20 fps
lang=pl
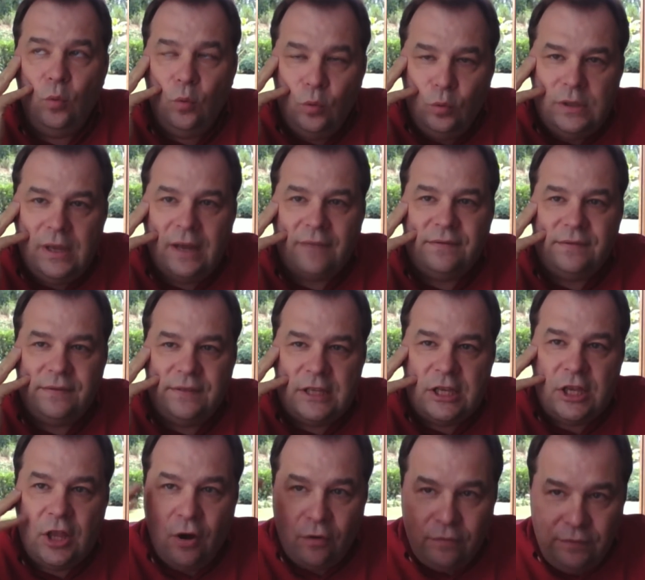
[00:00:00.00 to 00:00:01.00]
uda
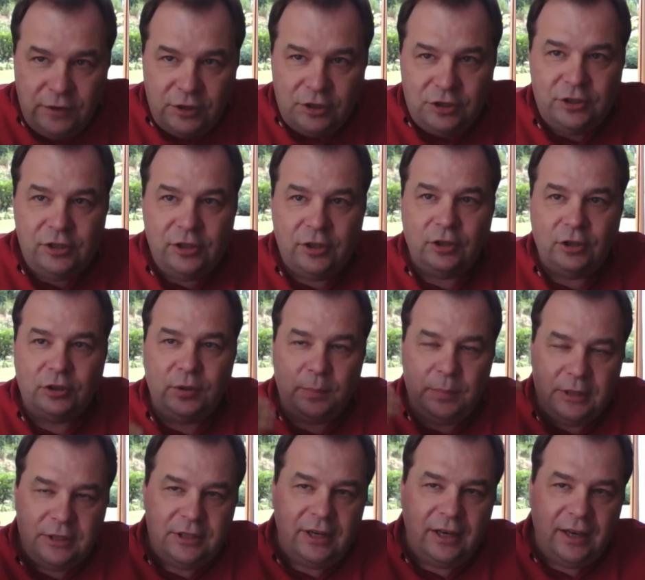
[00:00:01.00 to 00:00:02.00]
wznowić, tylko wszystko to
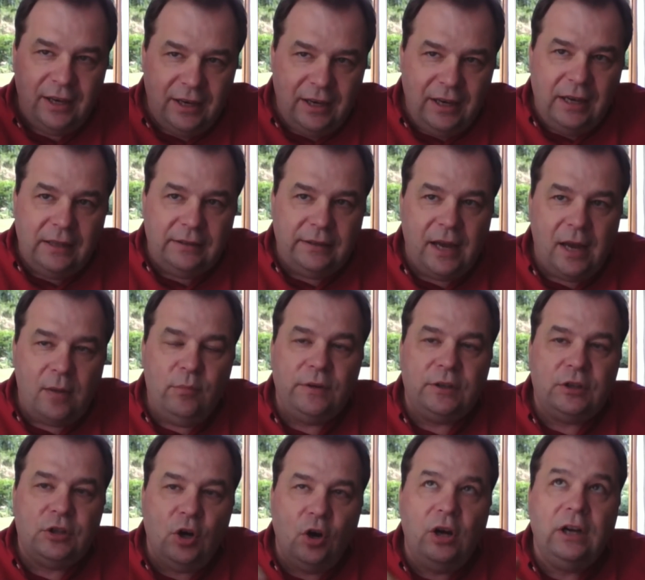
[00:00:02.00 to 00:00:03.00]
będzie, tak jak
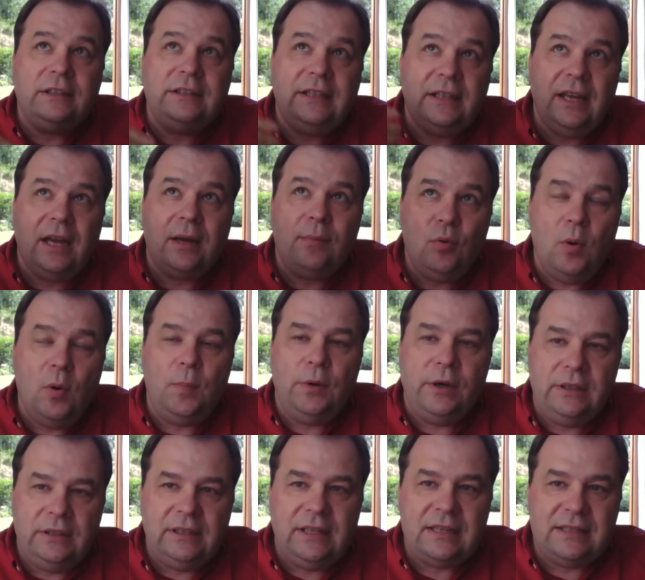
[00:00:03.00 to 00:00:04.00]
mówię, trochę tak jak było
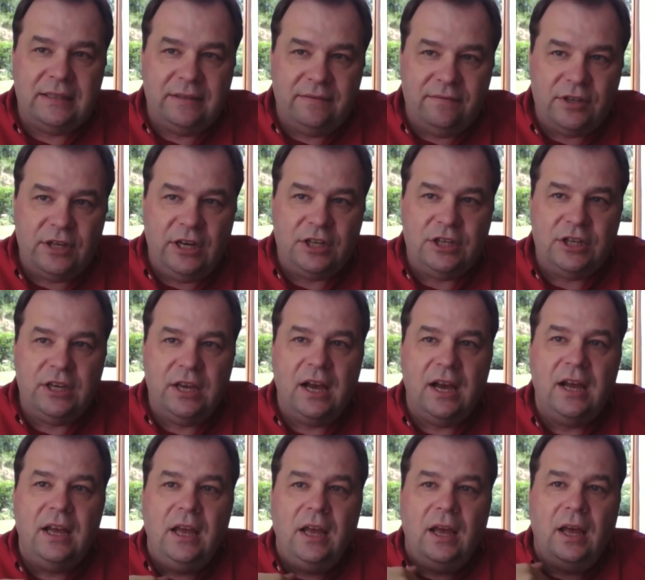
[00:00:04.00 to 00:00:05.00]
po 11
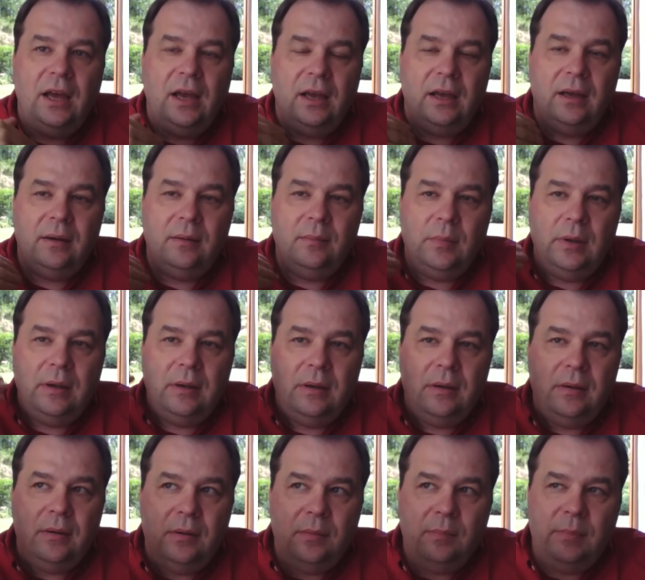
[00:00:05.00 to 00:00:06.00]
września, e,
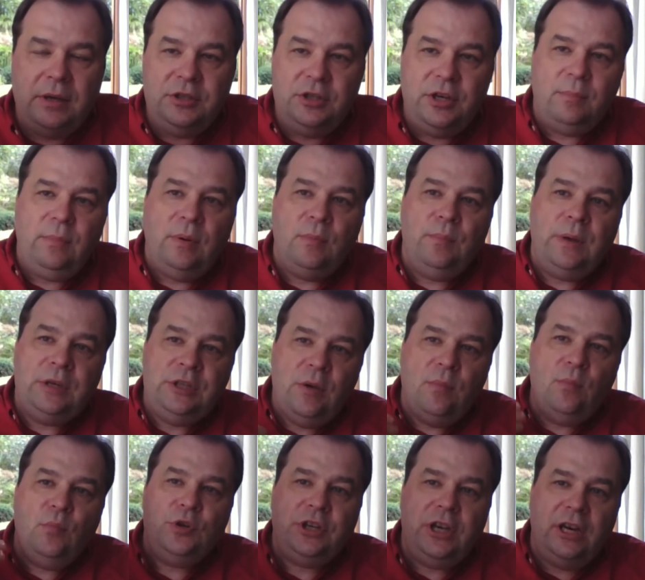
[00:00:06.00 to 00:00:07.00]
e, e, będziemy,
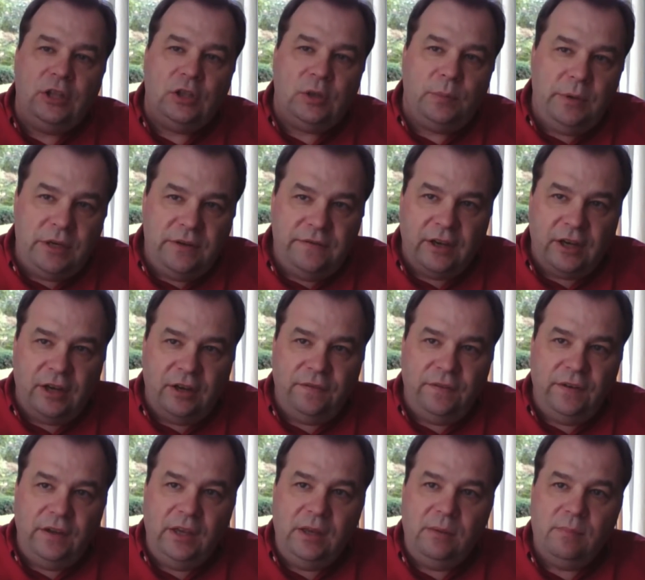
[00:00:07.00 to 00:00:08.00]
będziemy musieli to mieć we
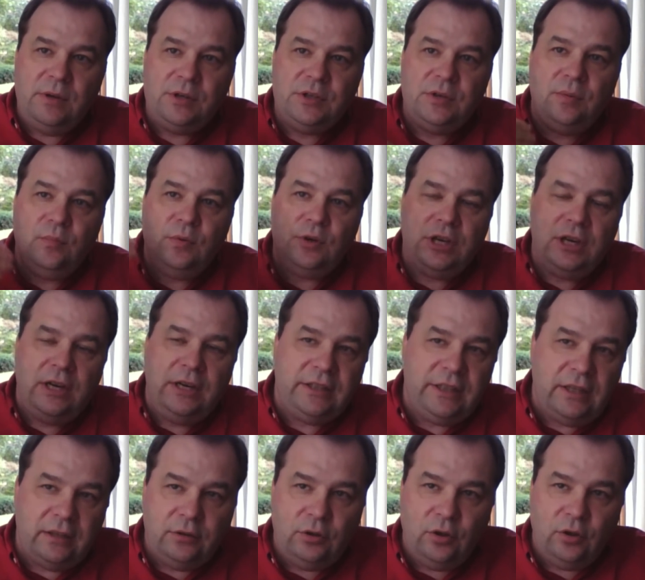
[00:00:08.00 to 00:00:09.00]
krwi, będziemy
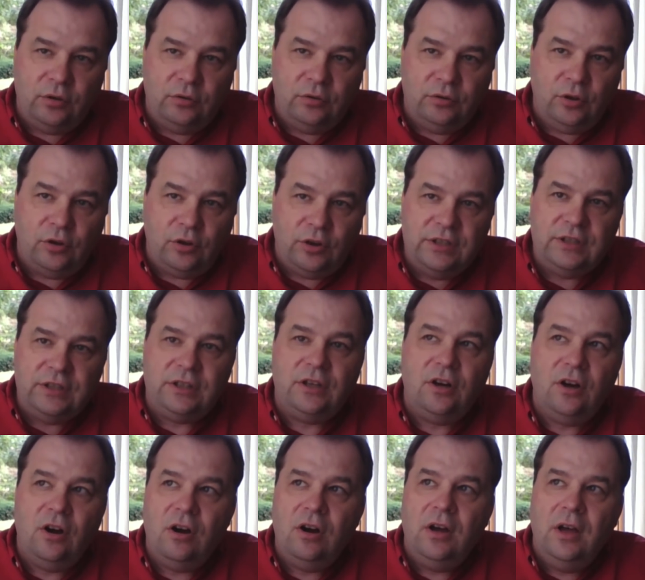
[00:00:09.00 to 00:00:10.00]
musieli to, to, to
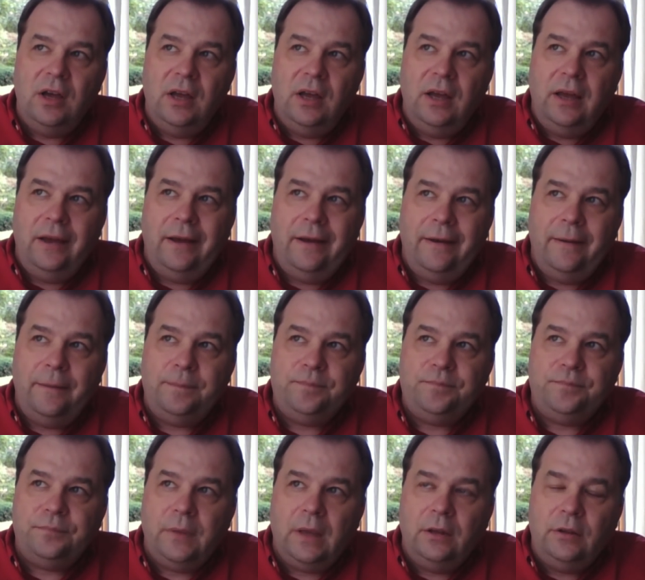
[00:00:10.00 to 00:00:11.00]
ryzyko
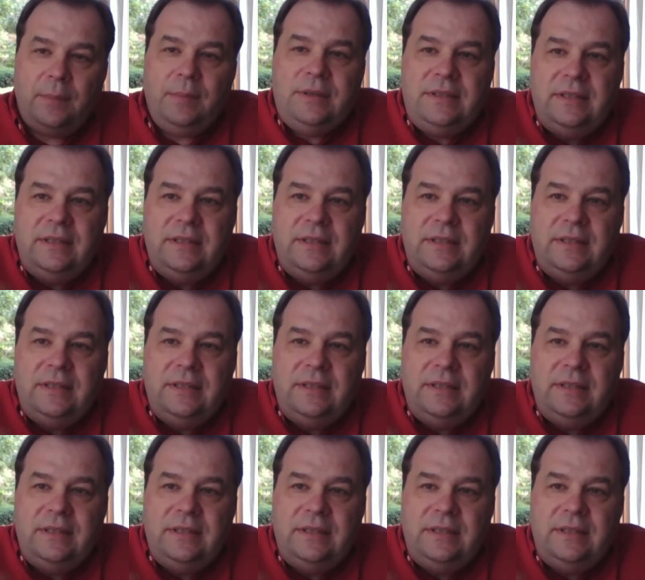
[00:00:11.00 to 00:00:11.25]
jakby